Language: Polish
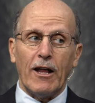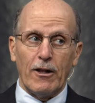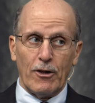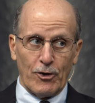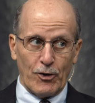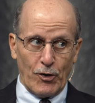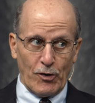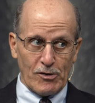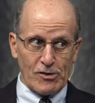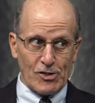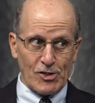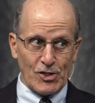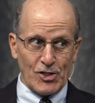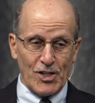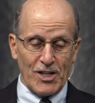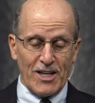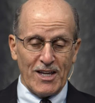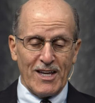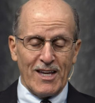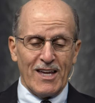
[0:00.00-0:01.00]
starszych.
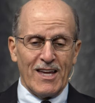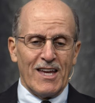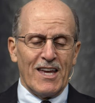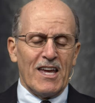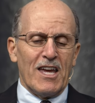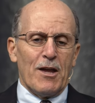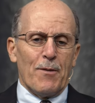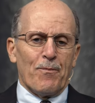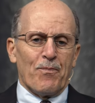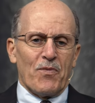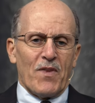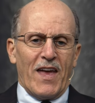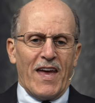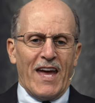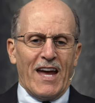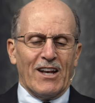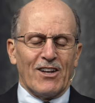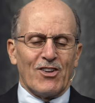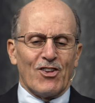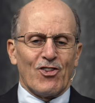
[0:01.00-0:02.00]
Kiedy
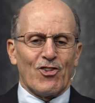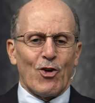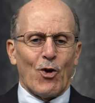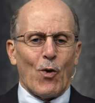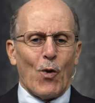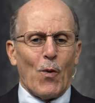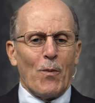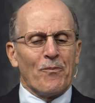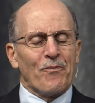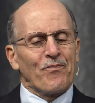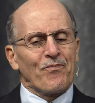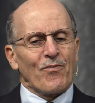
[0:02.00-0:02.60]
używamy tego